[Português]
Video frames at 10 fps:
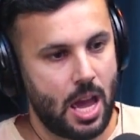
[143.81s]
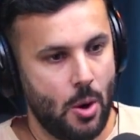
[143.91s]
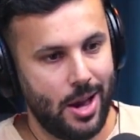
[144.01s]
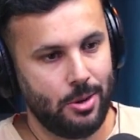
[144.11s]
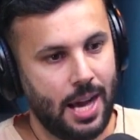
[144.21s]

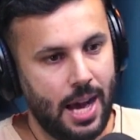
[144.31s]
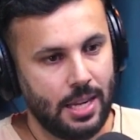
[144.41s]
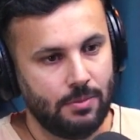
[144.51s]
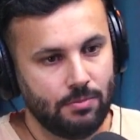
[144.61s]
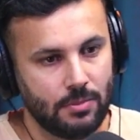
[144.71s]
Eu era o
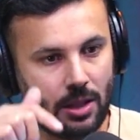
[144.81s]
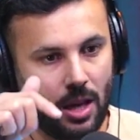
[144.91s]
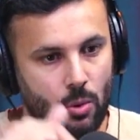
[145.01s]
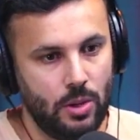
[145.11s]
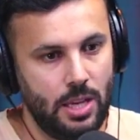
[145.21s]
cara
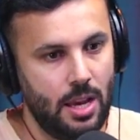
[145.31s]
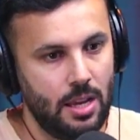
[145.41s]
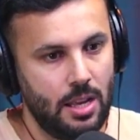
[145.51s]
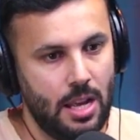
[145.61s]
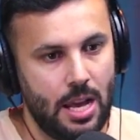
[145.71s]
que eu
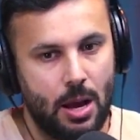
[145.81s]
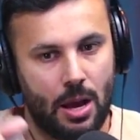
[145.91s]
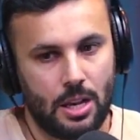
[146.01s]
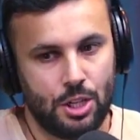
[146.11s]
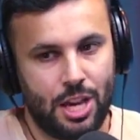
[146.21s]
ia,
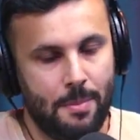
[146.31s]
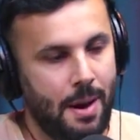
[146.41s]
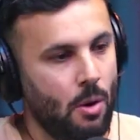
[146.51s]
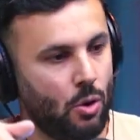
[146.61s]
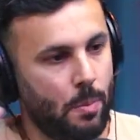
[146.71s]

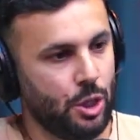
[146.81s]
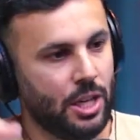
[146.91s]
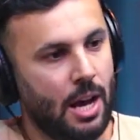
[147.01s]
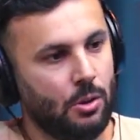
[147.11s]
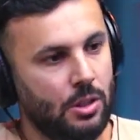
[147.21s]
chamar o grupo de
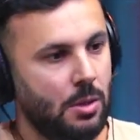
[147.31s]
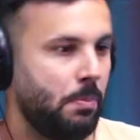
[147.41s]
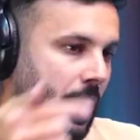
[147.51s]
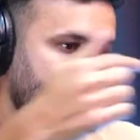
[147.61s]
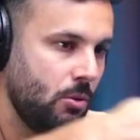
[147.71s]
garotas
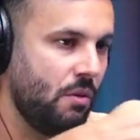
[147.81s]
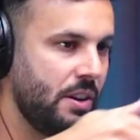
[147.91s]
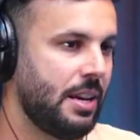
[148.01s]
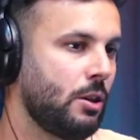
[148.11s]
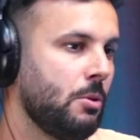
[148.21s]
para
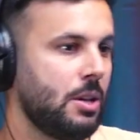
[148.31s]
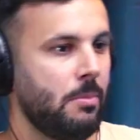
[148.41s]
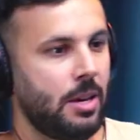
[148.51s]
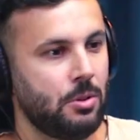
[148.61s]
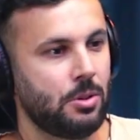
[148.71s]
conversar com os meus
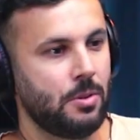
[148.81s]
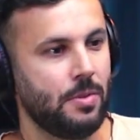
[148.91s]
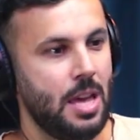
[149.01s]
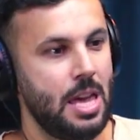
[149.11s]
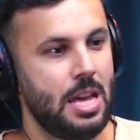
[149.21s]
amigos.
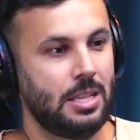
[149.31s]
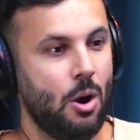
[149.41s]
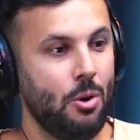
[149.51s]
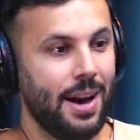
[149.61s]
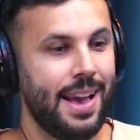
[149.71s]

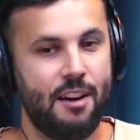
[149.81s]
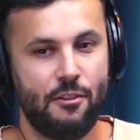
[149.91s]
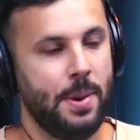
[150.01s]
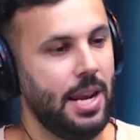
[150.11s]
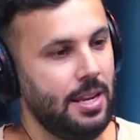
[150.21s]
Então eu
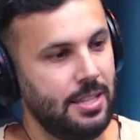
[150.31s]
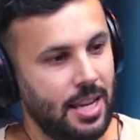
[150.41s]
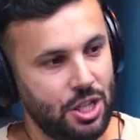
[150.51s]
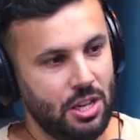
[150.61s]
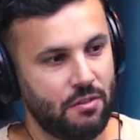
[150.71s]
ganhava pela
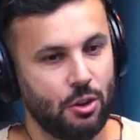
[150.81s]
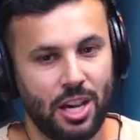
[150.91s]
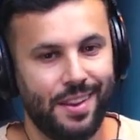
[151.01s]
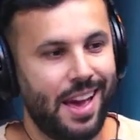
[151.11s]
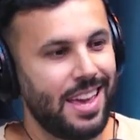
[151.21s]
iniciativa. Eu
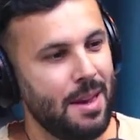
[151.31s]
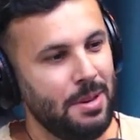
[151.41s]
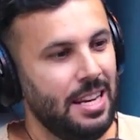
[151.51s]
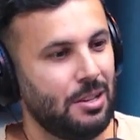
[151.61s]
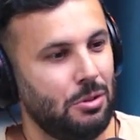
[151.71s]
chegava lá, e aí
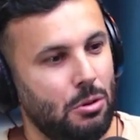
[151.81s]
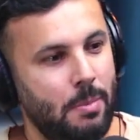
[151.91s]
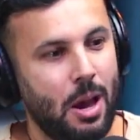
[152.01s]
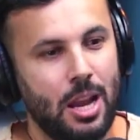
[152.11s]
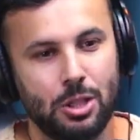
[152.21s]
meninas, tudo
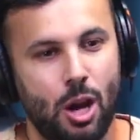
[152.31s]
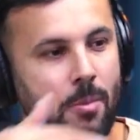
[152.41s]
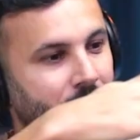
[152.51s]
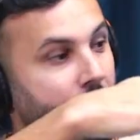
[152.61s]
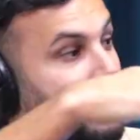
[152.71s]
bem? Olha só,
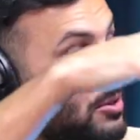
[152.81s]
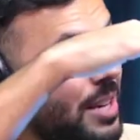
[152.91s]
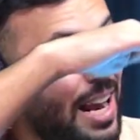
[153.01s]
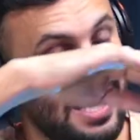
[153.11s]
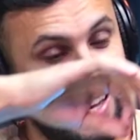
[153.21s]
meus amigos
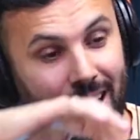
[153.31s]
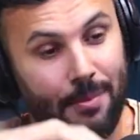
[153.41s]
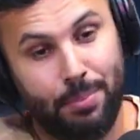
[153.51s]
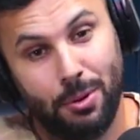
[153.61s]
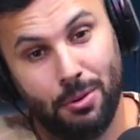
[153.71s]
cara. ali,
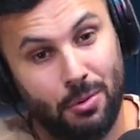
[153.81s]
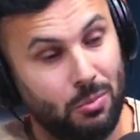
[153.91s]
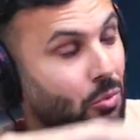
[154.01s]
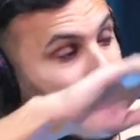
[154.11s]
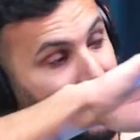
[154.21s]
cara, pô,
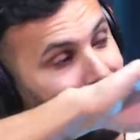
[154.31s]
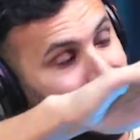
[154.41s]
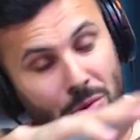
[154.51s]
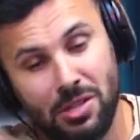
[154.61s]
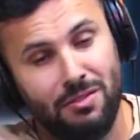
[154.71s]
um deles
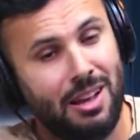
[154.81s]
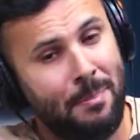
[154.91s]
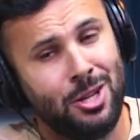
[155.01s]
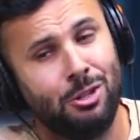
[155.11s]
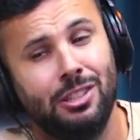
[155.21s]
inclusive tá
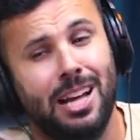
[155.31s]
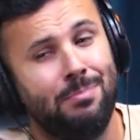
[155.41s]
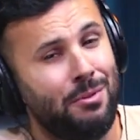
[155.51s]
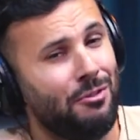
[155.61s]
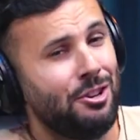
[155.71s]

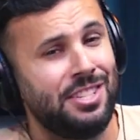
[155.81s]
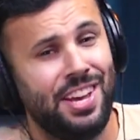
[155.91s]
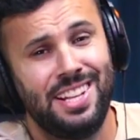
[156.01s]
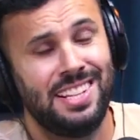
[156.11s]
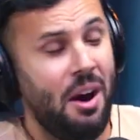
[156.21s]
apaixonado por
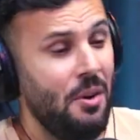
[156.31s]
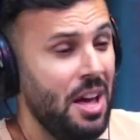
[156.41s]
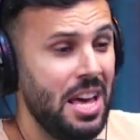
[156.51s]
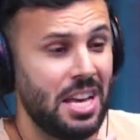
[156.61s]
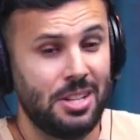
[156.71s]
você e tal.
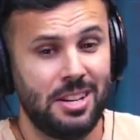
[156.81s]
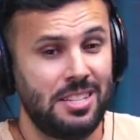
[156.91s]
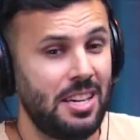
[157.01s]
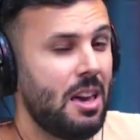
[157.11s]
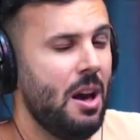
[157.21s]
Então
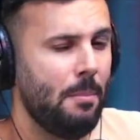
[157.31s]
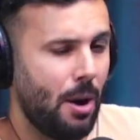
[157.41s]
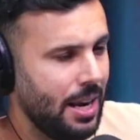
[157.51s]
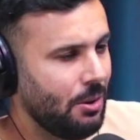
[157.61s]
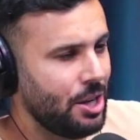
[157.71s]
assim,
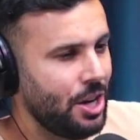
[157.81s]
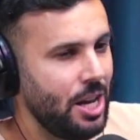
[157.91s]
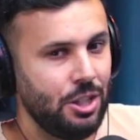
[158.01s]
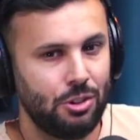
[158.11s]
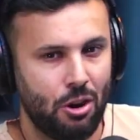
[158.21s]
bora ali com a
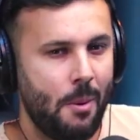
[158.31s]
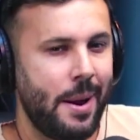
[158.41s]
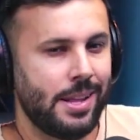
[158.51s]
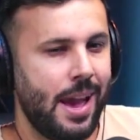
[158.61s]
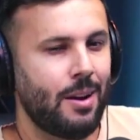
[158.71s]
gente, trocar
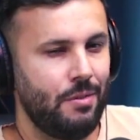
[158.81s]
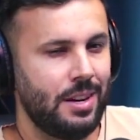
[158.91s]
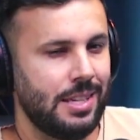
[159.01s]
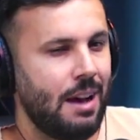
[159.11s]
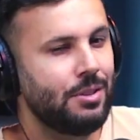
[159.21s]
uma ideia,
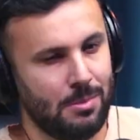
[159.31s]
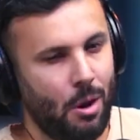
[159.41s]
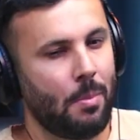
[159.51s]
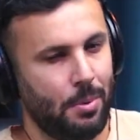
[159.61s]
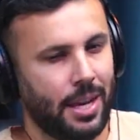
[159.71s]
conversar, vocês
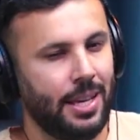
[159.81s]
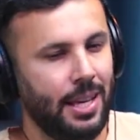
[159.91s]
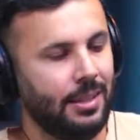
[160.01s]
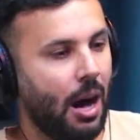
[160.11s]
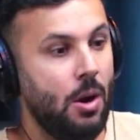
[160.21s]
moram por
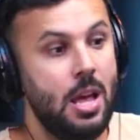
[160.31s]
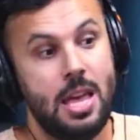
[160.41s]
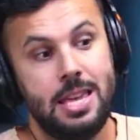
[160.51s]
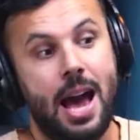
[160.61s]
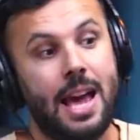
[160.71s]
aqui e tal.
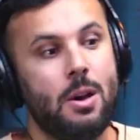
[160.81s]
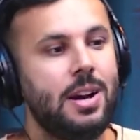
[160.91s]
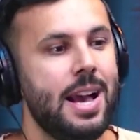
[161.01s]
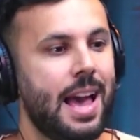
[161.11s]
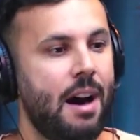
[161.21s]
E aí eu
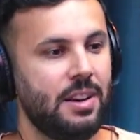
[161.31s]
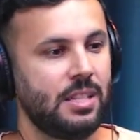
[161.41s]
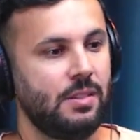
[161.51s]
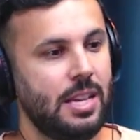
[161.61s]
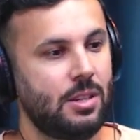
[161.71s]
ganhava
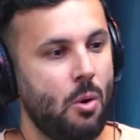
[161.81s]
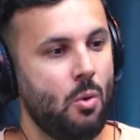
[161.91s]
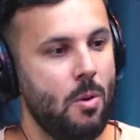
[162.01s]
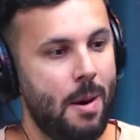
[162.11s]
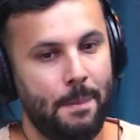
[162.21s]
às vezes
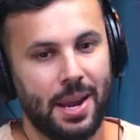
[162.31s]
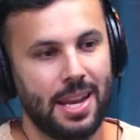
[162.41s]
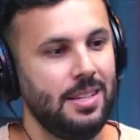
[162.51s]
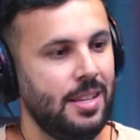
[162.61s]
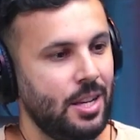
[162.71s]
alguma
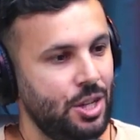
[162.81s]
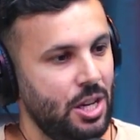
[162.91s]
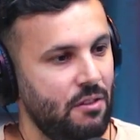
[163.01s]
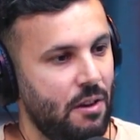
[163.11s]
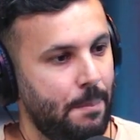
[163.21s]
pela
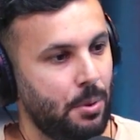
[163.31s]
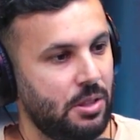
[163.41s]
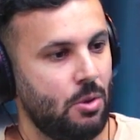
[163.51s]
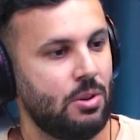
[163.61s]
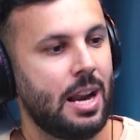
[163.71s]
iniciativa, por
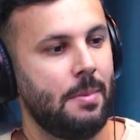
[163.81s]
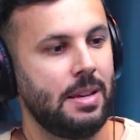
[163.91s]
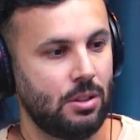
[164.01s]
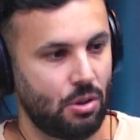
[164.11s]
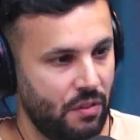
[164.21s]
ser o cara
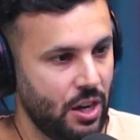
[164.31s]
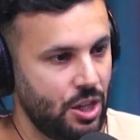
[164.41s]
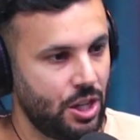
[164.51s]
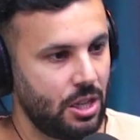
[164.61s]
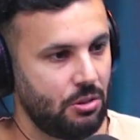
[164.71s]
mais
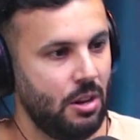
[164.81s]
extrovertido.